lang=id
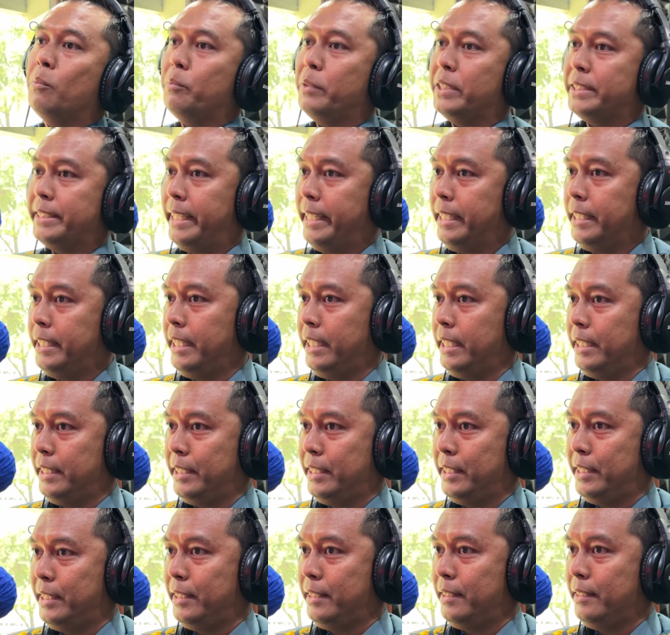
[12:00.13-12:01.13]
bahasa
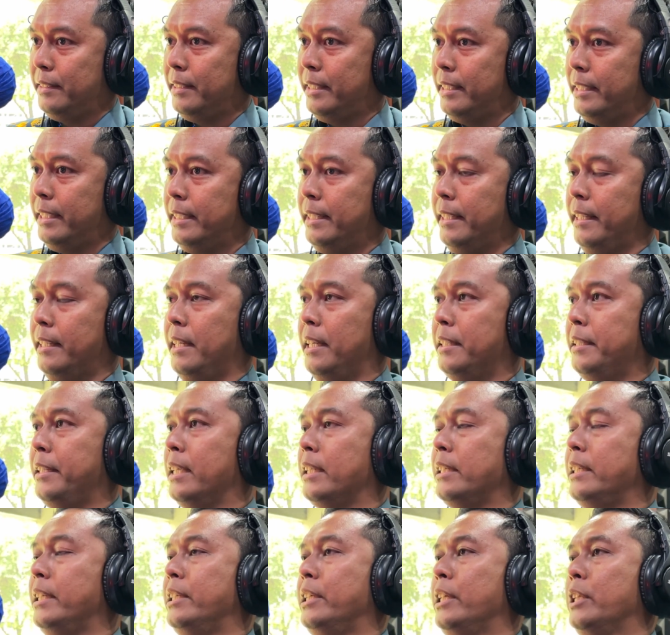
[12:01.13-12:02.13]
Inggris hmm. jadi
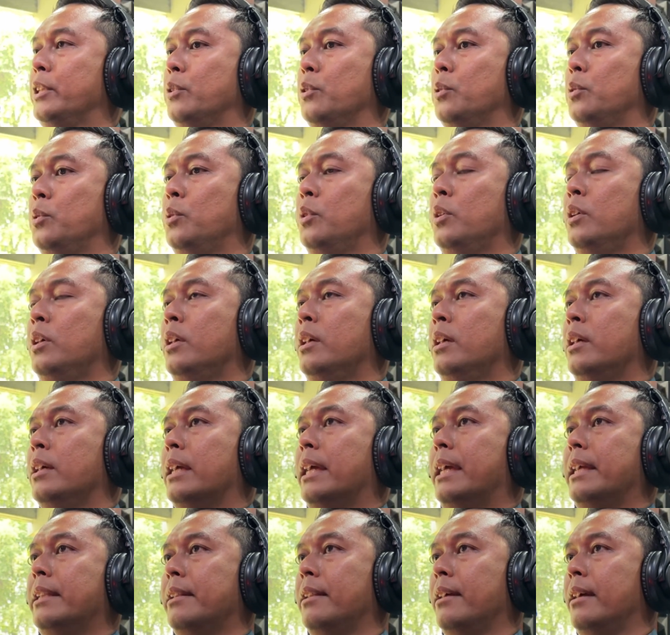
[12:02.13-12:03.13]
terkadang di situ
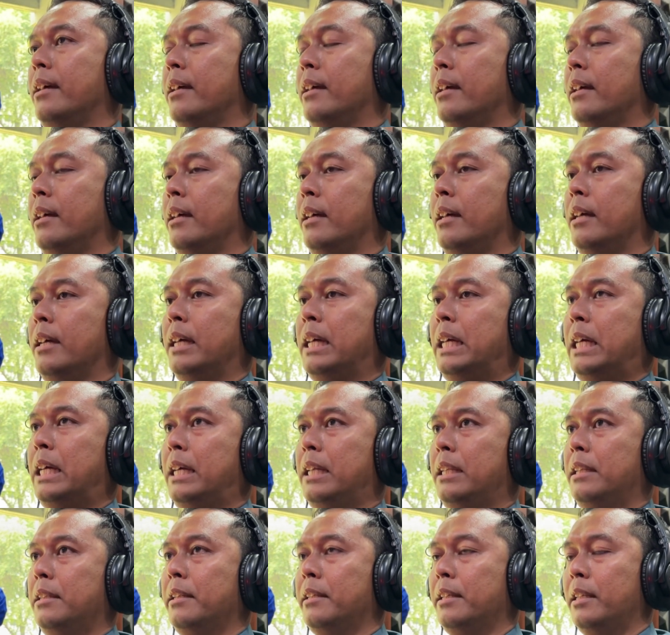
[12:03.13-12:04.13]
kita
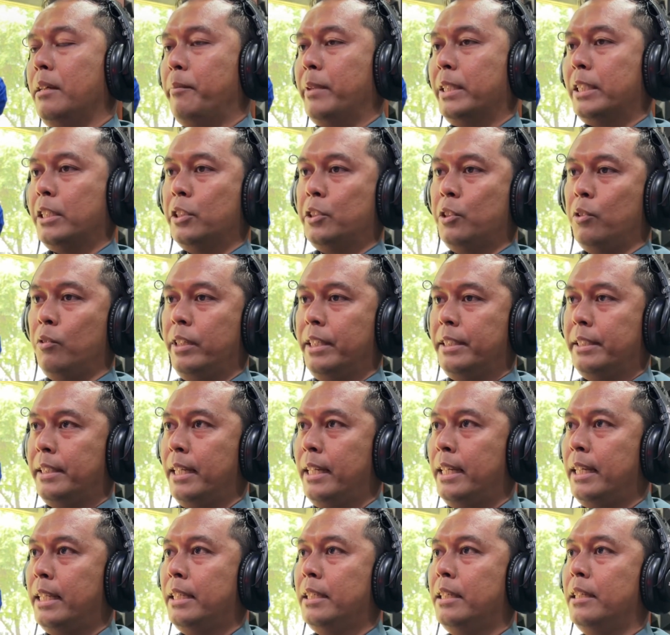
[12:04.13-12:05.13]
terdapat
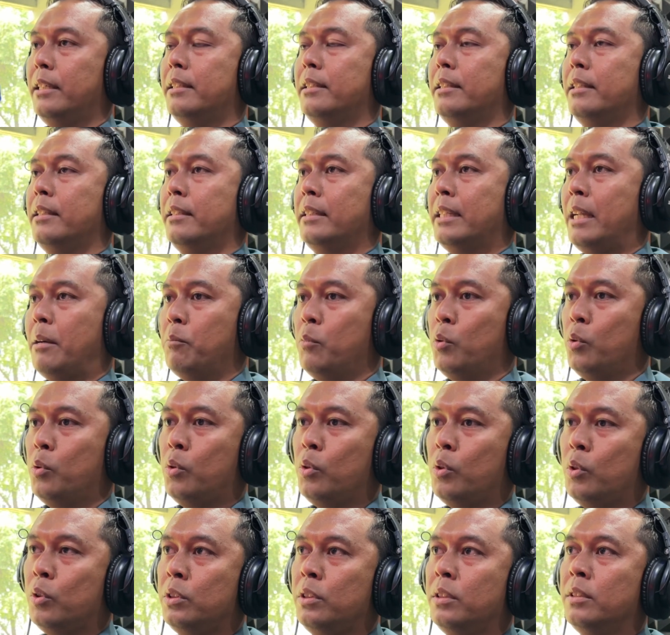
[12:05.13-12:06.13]
kesulitan hmm.
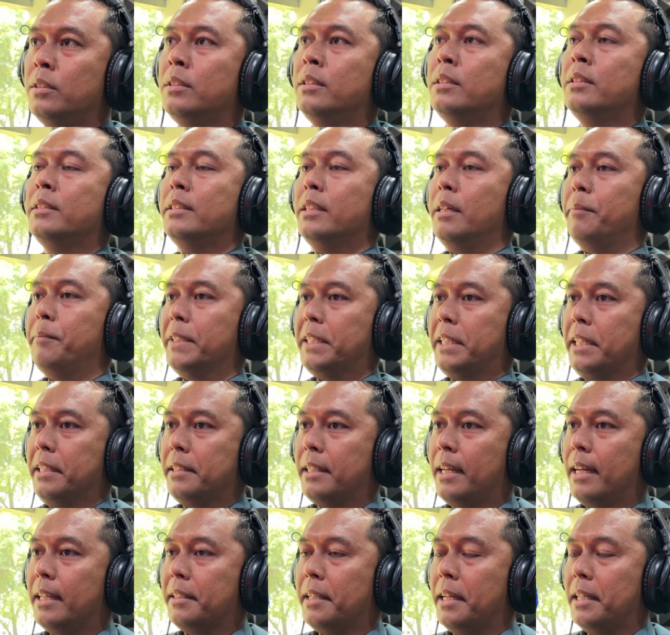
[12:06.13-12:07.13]
namun dapat
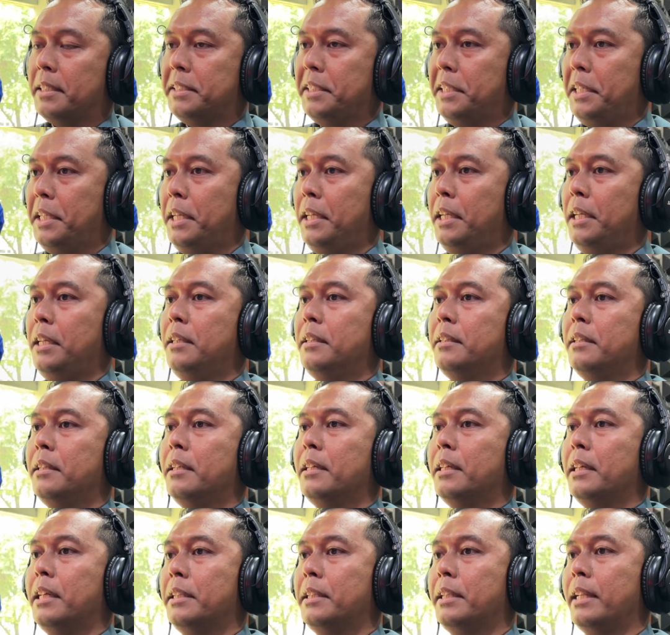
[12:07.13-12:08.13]
kita atasi
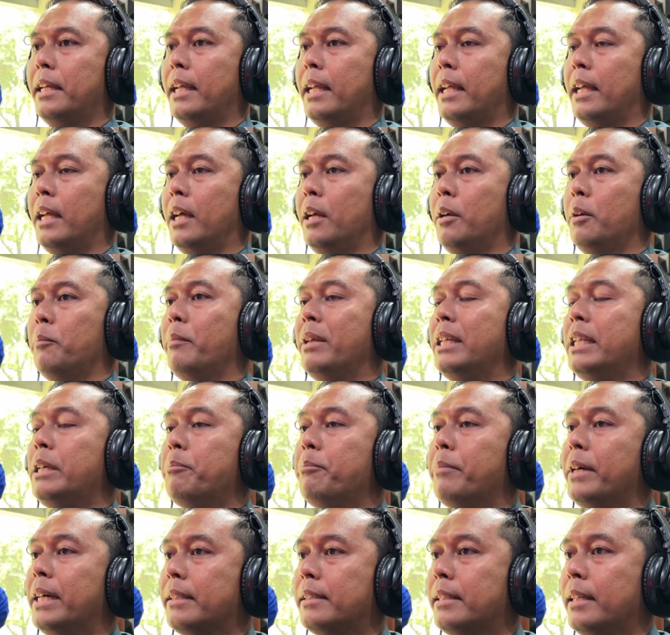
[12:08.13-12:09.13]
kita
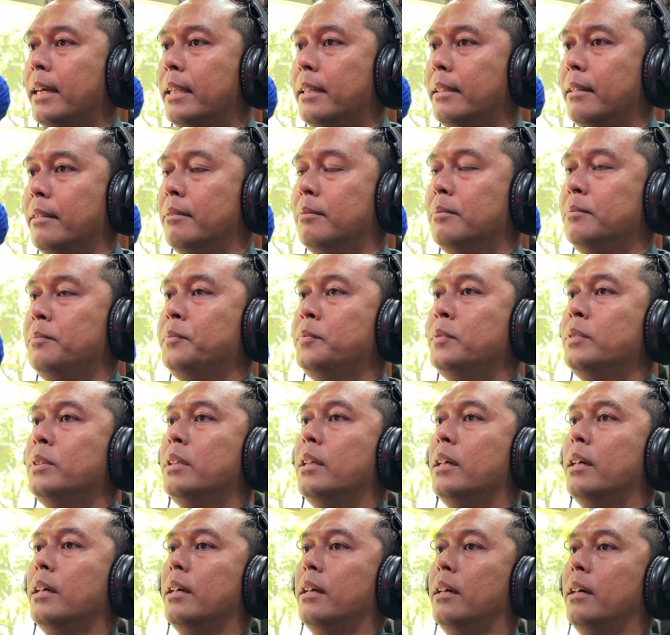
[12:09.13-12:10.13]
melibatkan
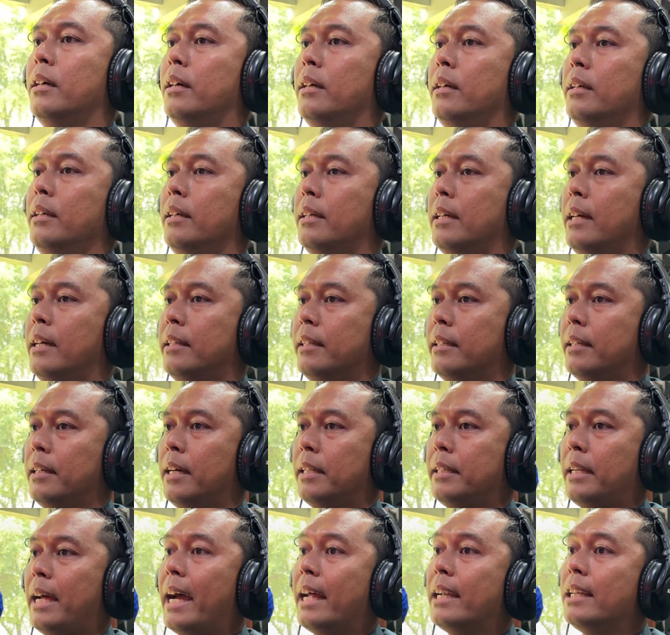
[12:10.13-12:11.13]
eh,
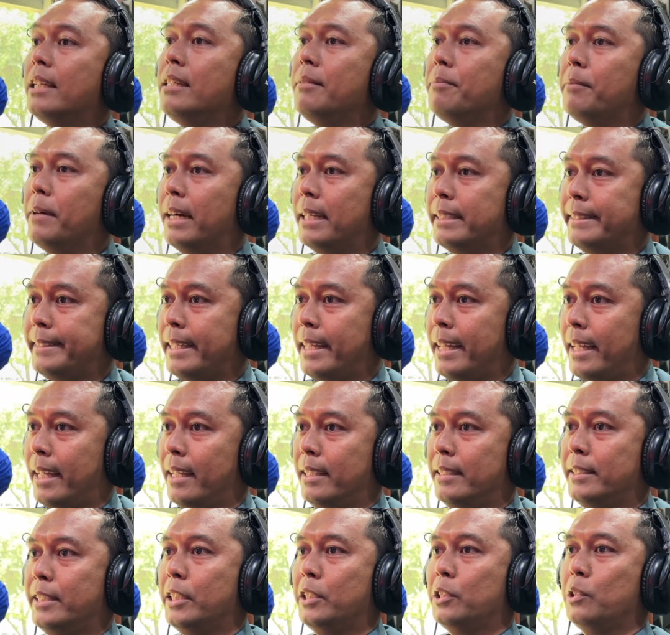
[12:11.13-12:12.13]
rekan-rekan uh, ahli
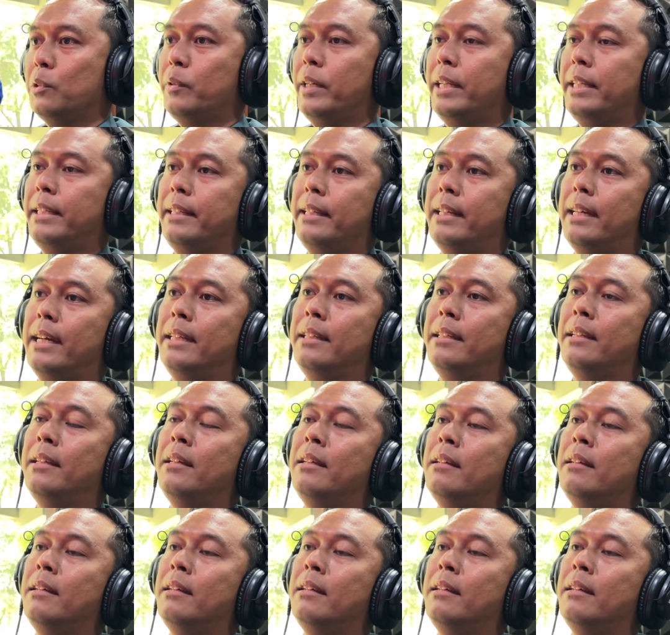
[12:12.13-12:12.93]
bahasa sesuai hmm. dengan